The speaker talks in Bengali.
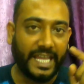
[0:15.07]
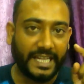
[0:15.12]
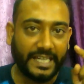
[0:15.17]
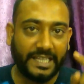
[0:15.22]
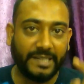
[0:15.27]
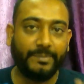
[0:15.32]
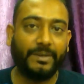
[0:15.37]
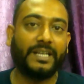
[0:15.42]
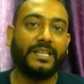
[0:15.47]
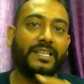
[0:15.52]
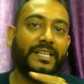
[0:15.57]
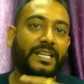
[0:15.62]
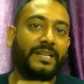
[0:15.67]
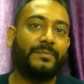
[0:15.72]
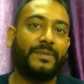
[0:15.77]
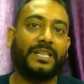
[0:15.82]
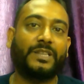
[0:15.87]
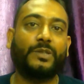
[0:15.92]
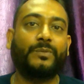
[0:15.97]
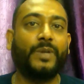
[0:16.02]
ডিবাগিং
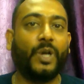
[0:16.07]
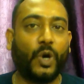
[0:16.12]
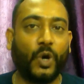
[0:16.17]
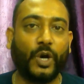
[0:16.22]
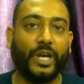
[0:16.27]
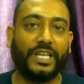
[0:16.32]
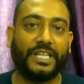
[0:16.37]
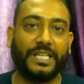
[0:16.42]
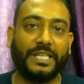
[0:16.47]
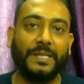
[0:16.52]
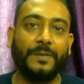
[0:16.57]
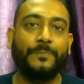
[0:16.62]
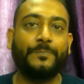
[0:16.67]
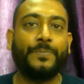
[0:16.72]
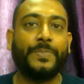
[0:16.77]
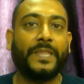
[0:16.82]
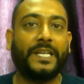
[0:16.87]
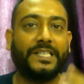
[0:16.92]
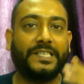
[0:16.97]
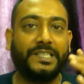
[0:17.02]
এর মাধ্যমে হয় কি
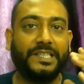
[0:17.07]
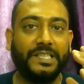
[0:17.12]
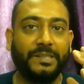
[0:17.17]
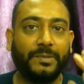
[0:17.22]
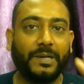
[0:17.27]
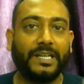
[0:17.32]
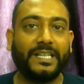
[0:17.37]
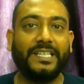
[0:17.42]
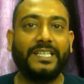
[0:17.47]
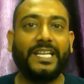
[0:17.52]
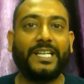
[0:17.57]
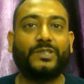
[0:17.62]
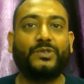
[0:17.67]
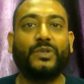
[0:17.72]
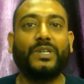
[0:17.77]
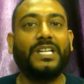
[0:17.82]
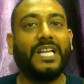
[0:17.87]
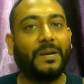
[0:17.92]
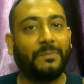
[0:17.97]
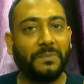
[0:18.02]
ডিবাগিং
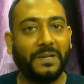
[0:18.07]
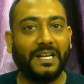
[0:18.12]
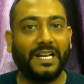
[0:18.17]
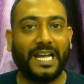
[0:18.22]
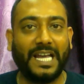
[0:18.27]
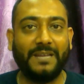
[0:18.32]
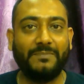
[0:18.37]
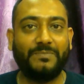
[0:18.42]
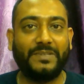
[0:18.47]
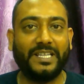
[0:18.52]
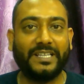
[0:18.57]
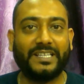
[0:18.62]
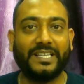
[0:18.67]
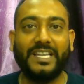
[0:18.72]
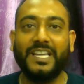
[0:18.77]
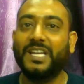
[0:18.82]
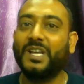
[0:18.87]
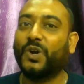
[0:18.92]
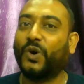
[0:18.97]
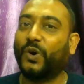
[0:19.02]
অ্যাকচুয়ালি আপনার লাইফ থেকে
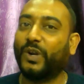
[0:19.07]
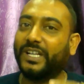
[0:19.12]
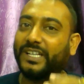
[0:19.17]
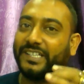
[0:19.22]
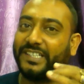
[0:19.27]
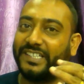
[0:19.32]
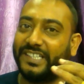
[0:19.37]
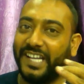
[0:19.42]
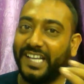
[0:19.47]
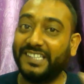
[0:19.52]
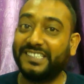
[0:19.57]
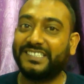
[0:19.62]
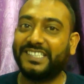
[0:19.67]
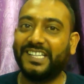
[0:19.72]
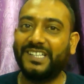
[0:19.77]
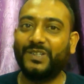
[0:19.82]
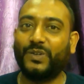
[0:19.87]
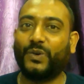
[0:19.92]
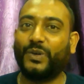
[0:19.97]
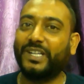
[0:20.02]
অনেক
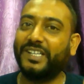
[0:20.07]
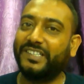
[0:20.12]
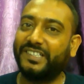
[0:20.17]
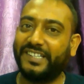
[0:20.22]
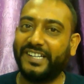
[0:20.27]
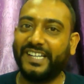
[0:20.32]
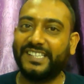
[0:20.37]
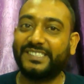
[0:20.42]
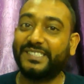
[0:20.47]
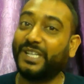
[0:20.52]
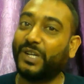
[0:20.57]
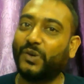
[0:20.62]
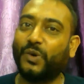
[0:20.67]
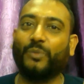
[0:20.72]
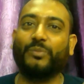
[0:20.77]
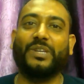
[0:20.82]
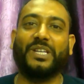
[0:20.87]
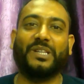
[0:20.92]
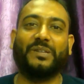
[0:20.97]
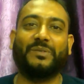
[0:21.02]
টেনশন অনেক স্ট্রেসকে
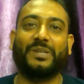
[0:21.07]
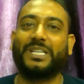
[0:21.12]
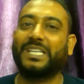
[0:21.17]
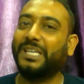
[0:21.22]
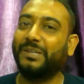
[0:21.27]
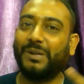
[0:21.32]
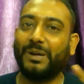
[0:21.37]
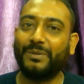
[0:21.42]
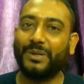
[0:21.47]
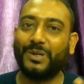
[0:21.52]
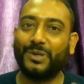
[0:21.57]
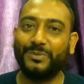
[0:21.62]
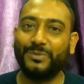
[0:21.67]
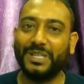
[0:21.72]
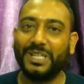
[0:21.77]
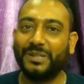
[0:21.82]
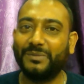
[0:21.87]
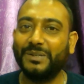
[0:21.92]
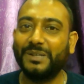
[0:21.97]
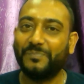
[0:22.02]
কমিয়ে দেবে কিভাবে
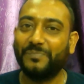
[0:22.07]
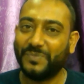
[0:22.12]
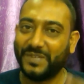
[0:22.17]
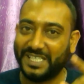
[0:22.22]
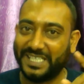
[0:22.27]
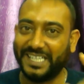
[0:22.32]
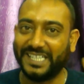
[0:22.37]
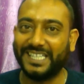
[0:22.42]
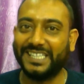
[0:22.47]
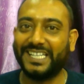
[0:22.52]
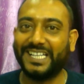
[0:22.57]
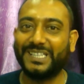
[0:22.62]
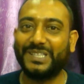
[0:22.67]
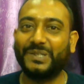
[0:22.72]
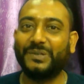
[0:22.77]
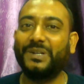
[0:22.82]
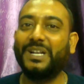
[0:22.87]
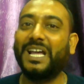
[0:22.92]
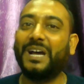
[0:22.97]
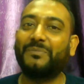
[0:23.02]
কমিয়ে দেবে সেটা জানতে
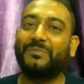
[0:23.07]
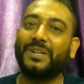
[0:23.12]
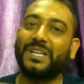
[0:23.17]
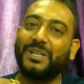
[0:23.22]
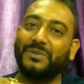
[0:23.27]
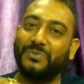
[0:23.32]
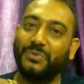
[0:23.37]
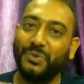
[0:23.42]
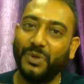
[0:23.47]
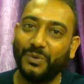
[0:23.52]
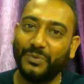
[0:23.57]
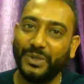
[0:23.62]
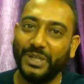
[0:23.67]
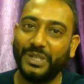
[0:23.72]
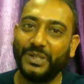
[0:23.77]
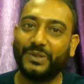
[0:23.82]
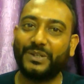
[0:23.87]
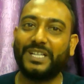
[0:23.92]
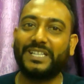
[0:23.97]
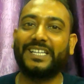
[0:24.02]
হলে আপনাকে পুরো
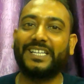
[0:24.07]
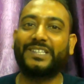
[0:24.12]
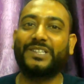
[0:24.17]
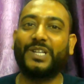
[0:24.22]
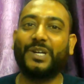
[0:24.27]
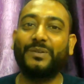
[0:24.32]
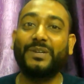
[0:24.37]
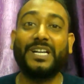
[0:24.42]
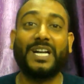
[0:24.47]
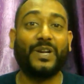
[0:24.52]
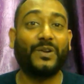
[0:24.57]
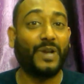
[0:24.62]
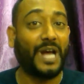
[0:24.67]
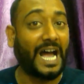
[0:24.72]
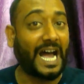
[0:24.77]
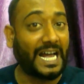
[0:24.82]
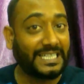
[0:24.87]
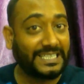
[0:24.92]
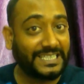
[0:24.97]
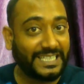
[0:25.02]
ভিডিওটা দেখতে হবে কারণ
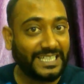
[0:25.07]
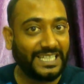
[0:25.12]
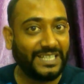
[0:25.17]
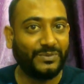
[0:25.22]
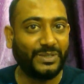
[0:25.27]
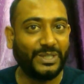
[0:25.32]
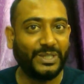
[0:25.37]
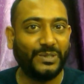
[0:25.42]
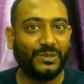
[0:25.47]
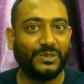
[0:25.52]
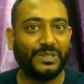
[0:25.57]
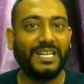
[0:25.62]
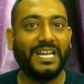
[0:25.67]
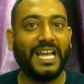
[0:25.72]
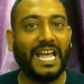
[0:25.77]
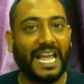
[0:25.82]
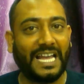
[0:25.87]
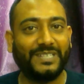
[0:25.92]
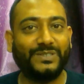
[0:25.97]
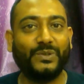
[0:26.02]
আজকের এই ভিডিওটা
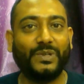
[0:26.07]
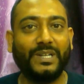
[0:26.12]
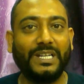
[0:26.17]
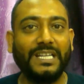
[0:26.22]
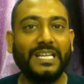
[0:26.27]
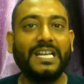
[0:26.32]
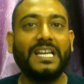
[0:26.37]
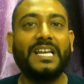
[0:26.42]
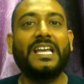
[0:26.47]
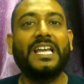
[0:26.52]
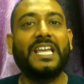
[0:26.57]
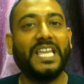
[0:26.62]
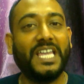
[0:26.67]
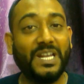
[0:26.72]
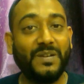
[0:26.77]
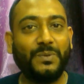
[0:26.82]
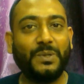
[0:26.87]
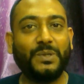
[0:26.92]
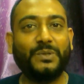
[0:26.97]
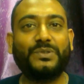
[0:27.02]
অ্যাকচুয়ালি
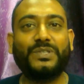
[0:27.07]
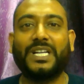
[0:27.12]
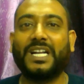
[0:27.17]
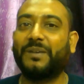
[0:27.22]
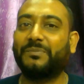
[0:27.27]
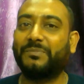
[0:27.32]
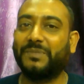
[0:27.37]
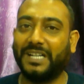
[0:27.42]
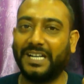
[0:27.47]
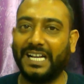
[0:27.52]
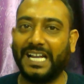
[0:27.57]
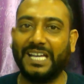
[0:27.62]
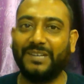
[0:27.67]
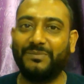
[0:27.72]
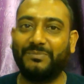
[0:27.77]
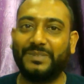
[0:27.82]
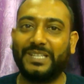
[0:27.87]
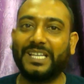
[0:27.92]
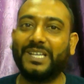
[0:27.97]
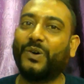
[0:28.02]
ইন ফিউচার আপনার
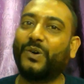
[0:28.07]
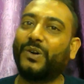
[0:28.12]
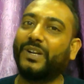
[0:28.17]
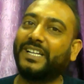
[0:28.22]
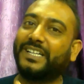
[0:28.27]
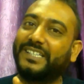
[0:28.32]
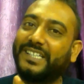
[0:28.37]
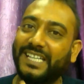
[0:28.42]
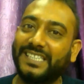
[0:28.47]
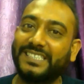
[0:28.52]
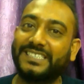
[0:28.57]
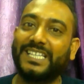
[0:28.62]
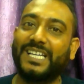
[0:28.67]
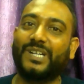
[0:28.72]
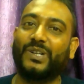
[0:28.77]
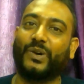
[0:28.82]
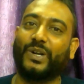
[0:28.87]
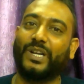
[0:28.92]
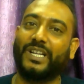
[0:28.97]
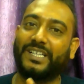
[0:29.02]
লাইফ থেকে অনেক
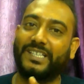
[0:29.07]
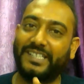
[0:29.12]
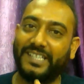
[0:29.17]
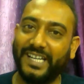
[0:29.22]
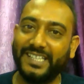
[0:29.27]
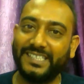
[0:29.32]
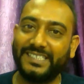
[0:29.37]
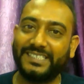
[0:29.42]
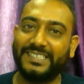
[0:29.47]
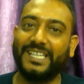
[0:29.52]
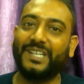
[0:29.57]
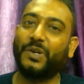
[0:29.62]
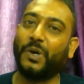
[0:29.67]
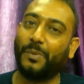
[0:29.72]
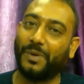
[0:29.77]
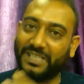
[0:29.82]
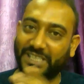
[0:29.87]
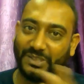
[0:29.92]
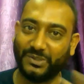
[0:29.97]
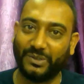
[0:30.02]
টেনশন অনেক স্ট্রেসকে
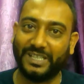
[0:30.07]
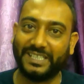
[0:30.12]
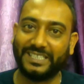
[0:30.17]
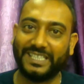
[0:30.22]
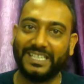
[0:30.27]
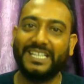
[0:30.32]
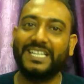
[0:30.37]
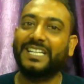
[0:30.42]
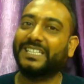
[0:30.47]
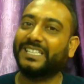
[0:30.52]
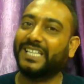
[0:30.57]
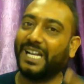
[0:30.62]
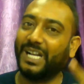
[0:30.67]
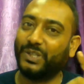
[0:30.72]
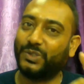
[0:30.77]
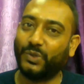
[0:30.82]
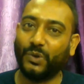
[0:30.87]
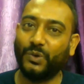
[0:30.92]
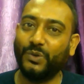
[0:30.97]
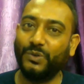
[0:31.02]
কমাতে চলেছে তাহলে
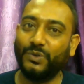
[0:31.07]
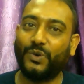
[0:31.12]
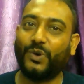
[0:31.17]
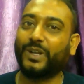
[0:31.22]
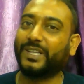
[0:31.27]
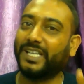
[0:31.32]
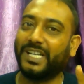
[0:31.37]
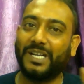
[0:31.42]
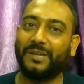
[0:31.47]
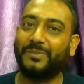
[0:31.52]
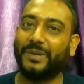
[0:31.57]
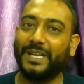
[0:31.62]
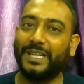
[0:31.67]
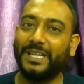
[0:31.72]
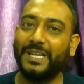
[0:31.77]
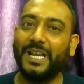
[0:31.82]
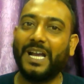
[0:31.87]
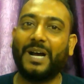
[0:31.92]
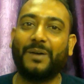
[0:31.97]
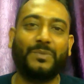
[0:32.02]
চলুন কথা না
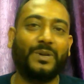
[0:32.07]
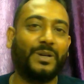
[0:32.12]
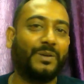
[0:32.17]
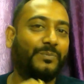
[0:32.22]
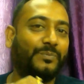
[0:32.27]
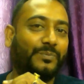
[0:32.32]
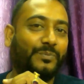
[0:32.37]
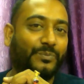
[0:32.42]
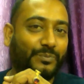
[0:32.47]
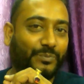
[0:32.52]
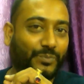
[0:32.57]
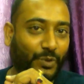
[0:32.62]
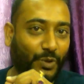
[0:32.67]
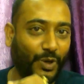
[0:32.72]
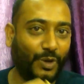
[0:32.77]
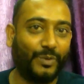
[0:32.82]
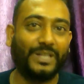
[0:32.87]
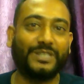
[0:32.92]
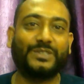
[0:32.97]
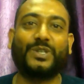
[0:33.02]
বাড়িয়ে আপনার
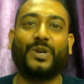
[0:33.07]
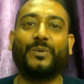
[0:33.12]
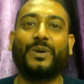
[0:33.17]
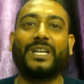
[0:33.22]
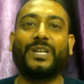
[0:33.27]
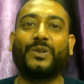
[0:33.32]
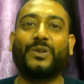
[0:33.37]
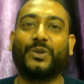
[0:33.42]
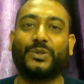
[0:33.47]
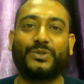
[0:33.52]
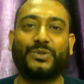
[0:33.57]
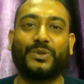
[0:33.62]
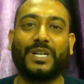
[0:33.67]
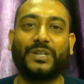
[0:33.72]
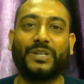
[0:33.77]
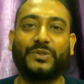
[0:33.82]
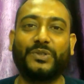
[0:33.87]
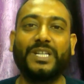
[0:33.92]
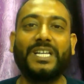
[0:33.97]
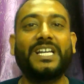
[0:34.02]
মূল্যবান সময়কে নষ্ট
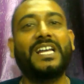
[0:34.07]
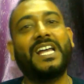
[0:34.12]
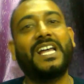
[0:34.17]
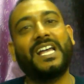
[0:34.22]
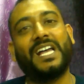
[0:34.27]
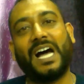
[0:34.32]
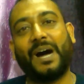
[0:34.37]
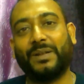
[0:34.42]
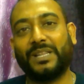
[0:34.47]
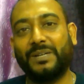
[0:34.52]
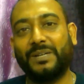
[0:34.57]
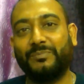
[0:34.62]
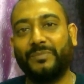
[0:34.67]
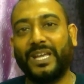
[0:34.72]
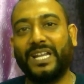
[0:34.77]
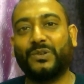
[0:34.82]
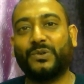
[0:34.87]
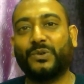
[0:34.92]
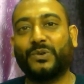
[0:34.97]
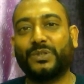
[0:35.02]
না করে আমাদের
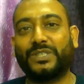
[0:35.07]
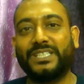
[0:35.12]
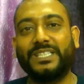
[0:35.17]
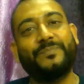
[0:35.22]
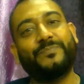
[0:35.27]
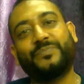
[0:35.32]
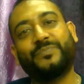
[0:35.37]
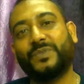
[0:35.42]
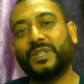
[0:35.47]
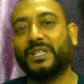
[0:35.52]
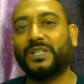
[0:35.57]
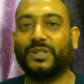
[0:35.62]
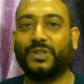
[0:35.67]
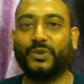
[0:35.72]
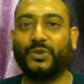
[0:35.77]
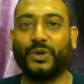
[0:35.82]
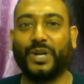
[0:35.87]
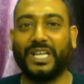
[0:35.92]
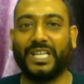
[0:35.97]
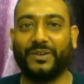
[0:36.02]
মেন কোর্সে
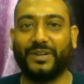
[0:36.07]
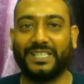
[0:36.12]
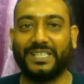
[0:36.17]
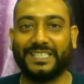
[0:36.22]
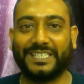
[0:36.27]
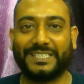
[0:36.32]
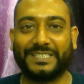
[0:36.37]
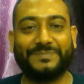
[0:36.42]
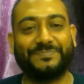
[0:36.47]
ঢুকে যাওয়া যাক